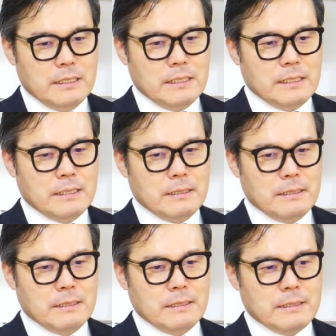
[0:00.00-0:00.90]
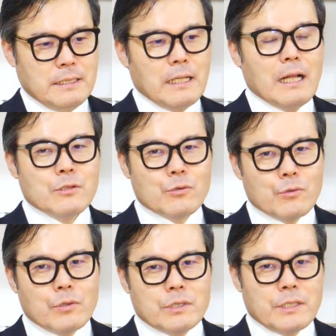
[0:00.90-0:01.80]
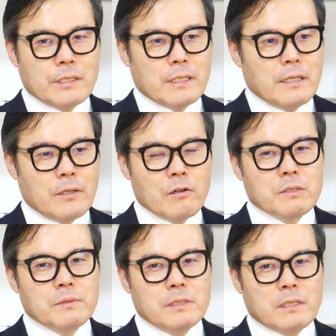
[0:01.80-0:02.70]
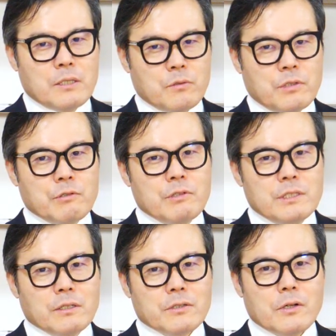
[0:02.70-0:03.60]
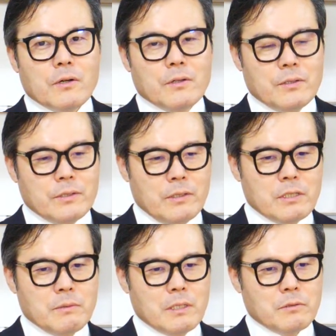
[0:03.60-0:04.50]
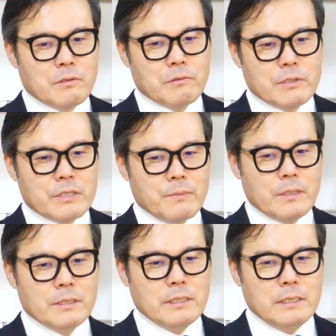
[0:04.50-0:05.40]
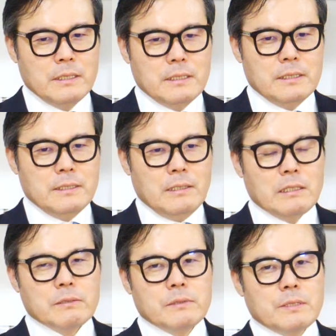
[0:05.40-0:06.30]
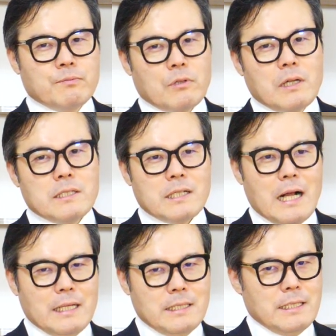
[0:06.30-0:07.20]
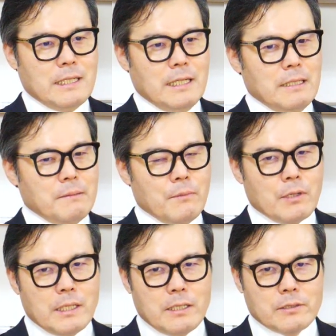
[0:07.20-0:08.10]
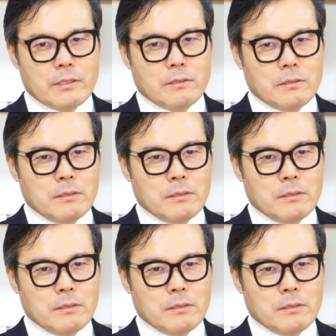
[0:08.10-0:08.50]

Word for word: 에, 제일 안 좋은 거는 그냥 현금을 계속 들고 있는 거죠 어, 현금을 계속 들고 있으면 현금은 이제 불어나지가 않으니까 뭔가의 어떤